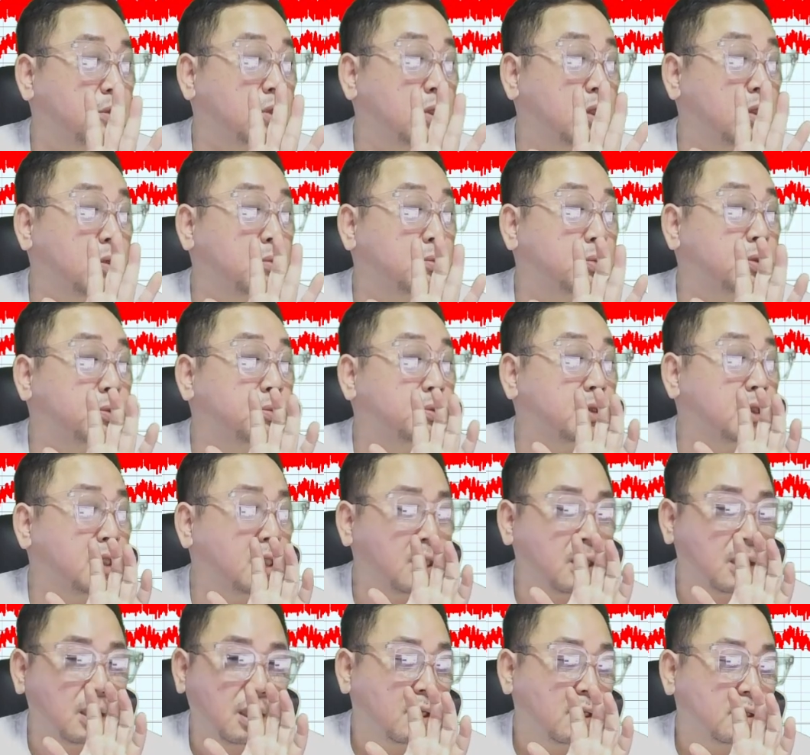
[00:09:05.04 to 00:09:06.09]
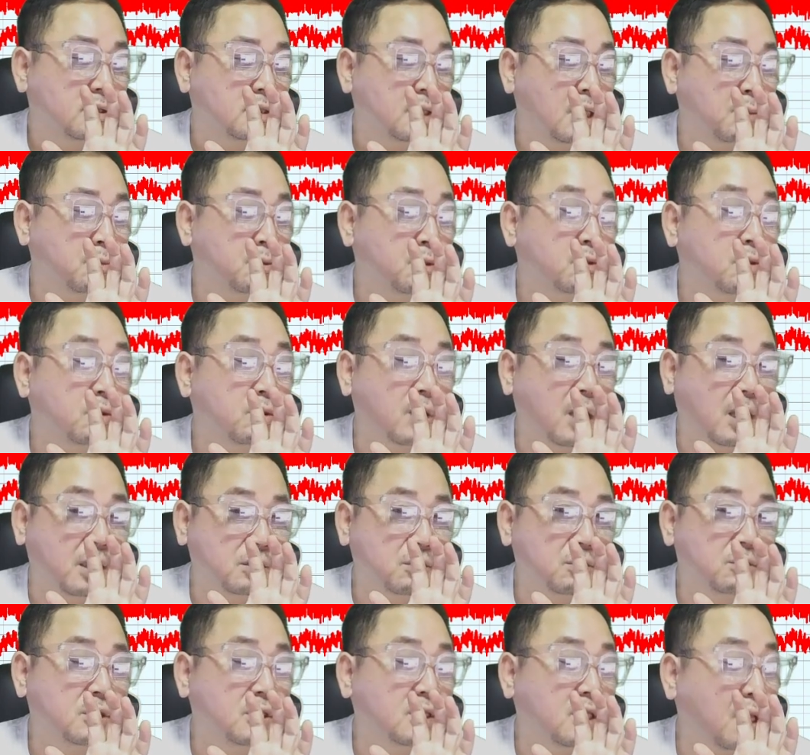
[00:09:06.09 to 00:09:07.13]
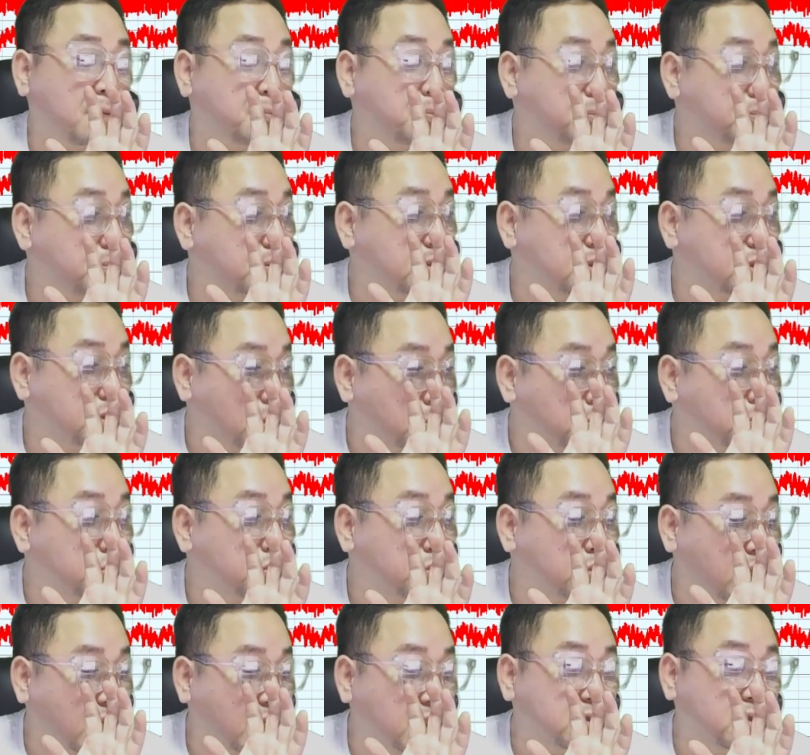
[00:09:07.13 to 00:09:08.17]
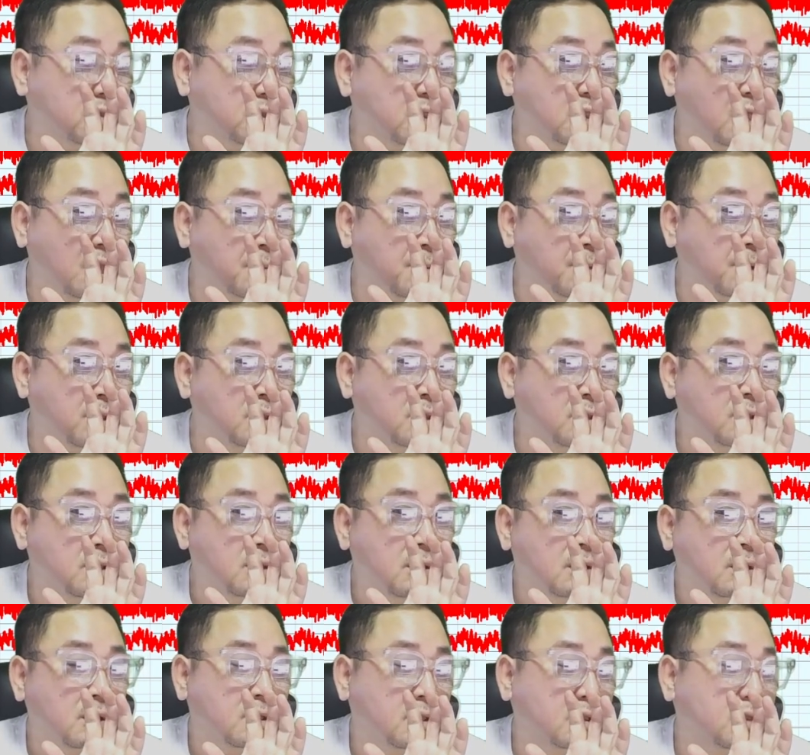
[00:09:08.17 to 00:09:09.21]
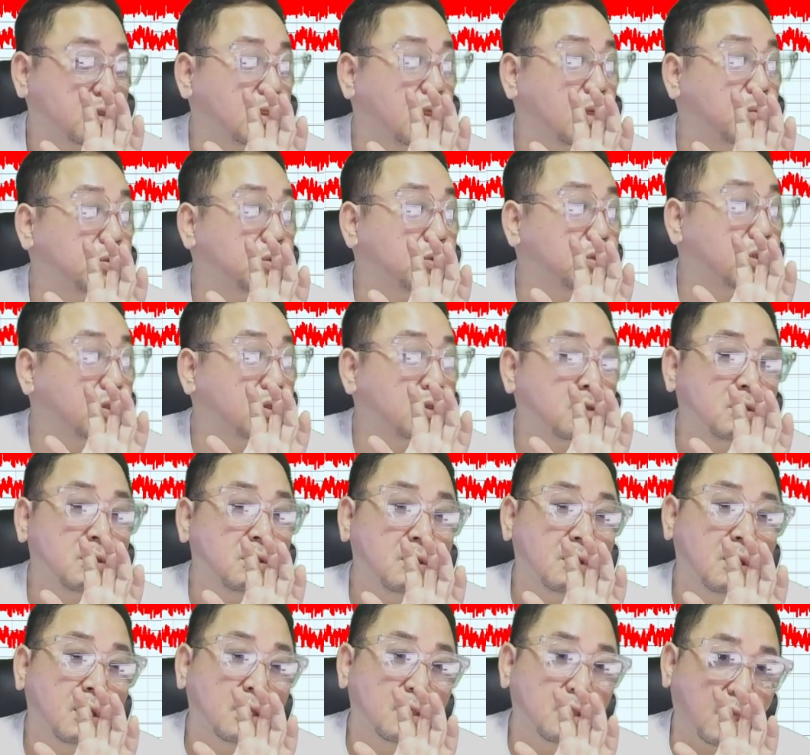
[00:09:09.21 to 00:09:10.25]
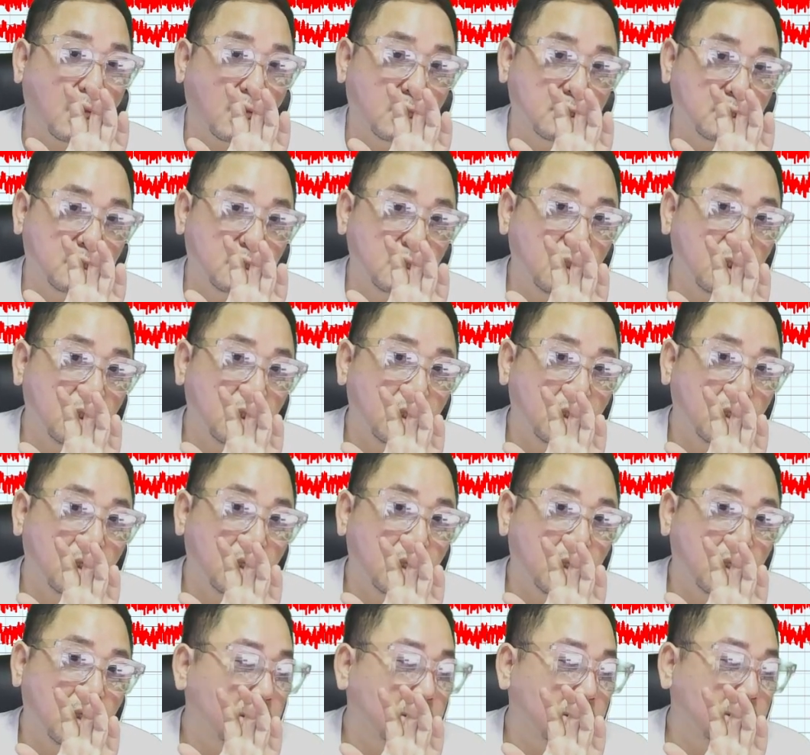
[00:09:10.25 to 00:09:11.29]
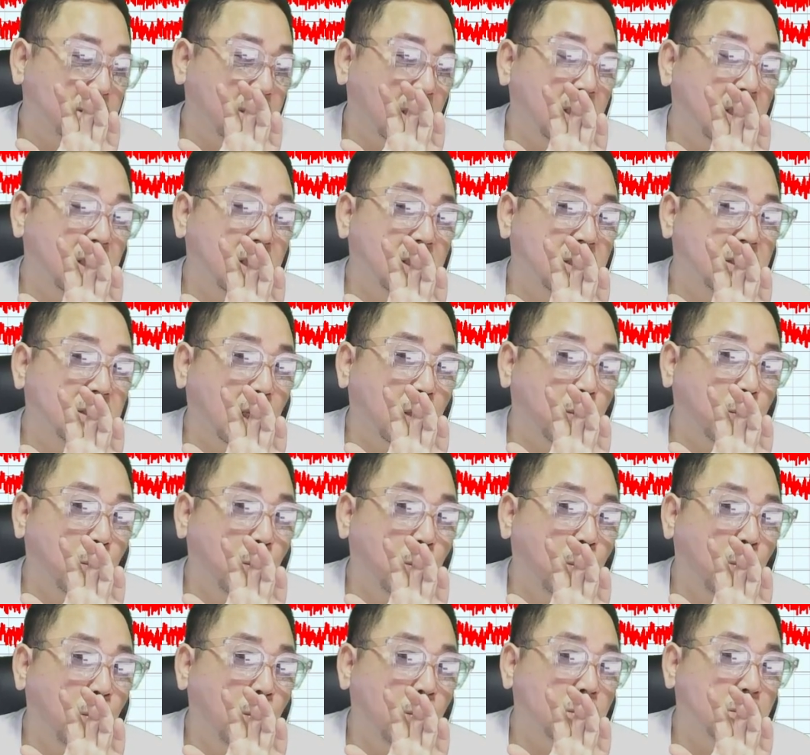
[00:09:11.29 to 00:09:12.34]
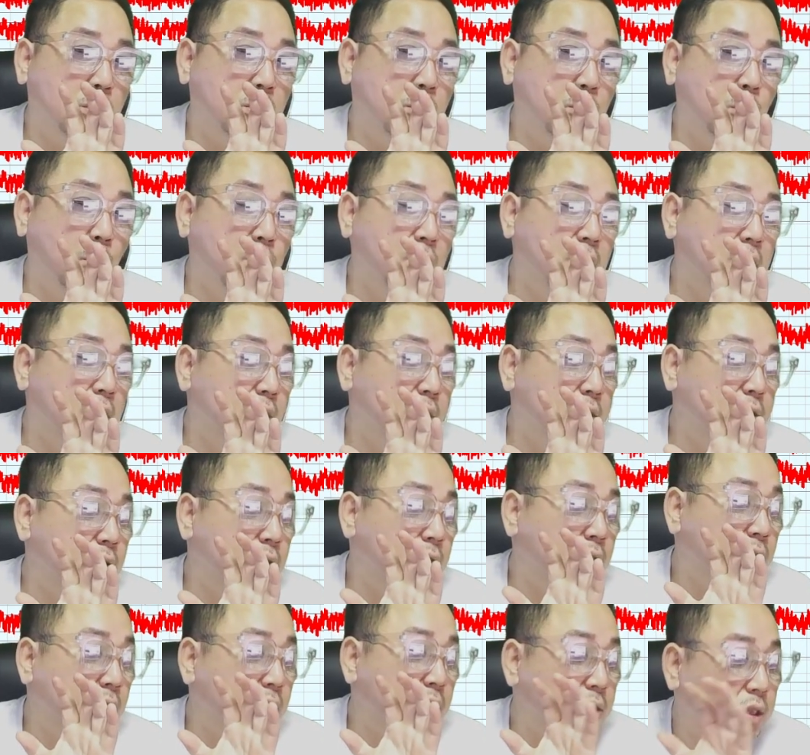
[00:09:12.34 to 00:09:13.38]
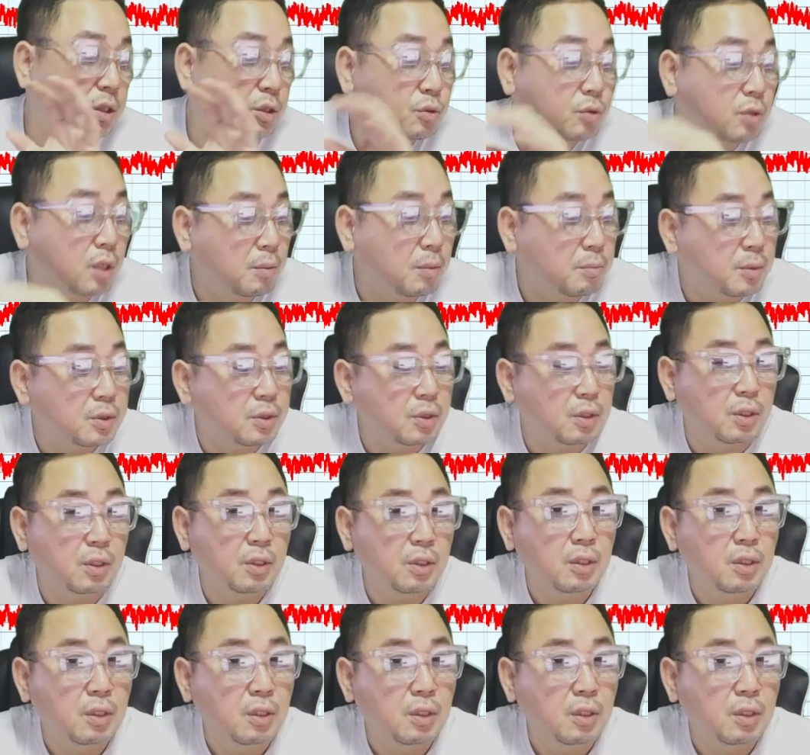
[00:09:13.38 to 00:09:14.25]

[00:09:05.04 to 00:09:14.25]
이런 부분이 재무 개선이 된 정부도 개선이 되면은 그때부터는 다시 자리를 잡고 들어 올리겠죠. 지수를 한 번 더.